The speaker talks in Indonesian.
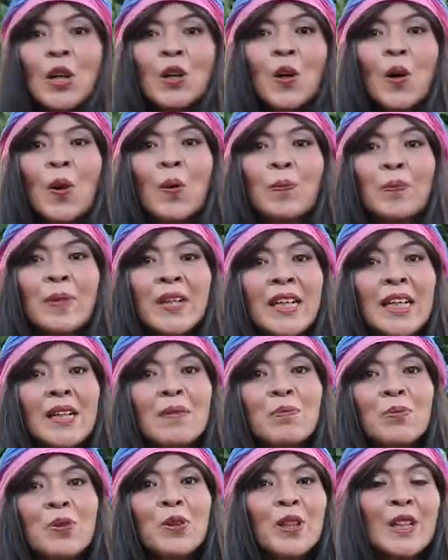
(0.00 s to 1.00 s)
Kopi
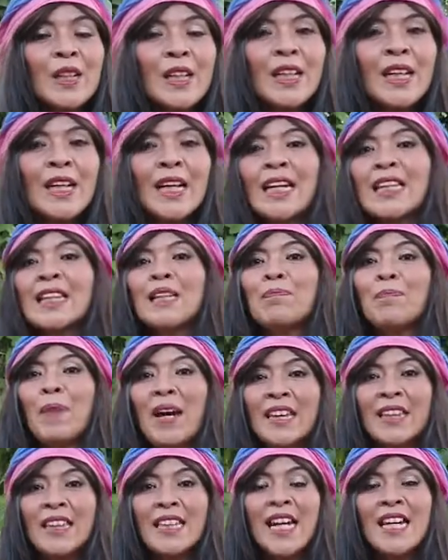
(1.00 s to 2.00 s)
Kebun,
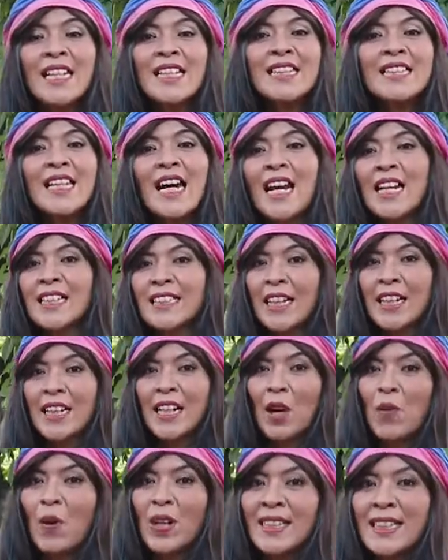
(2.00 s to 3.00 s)
tepatnya di Jalan
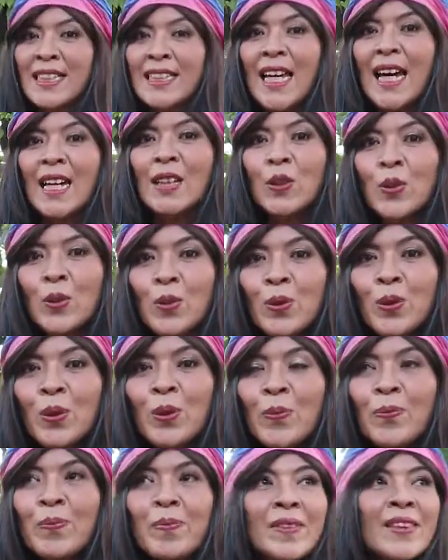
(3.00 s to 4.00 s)
Cendrawasih
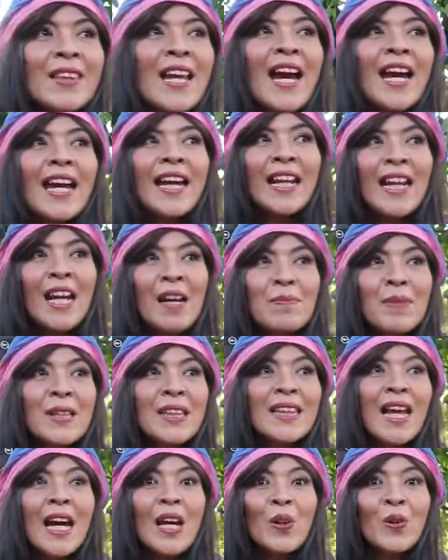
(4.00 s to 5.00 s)
1, daerah
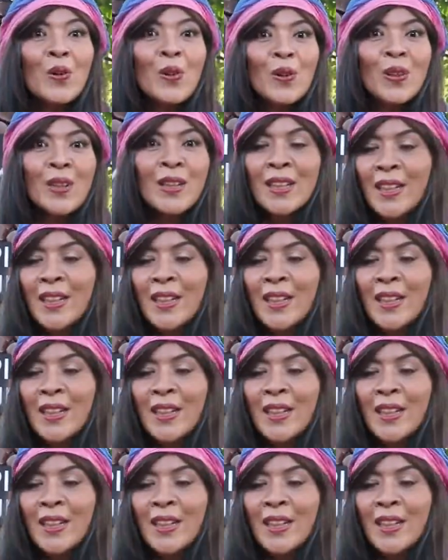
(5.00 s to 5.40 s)
Bintaro.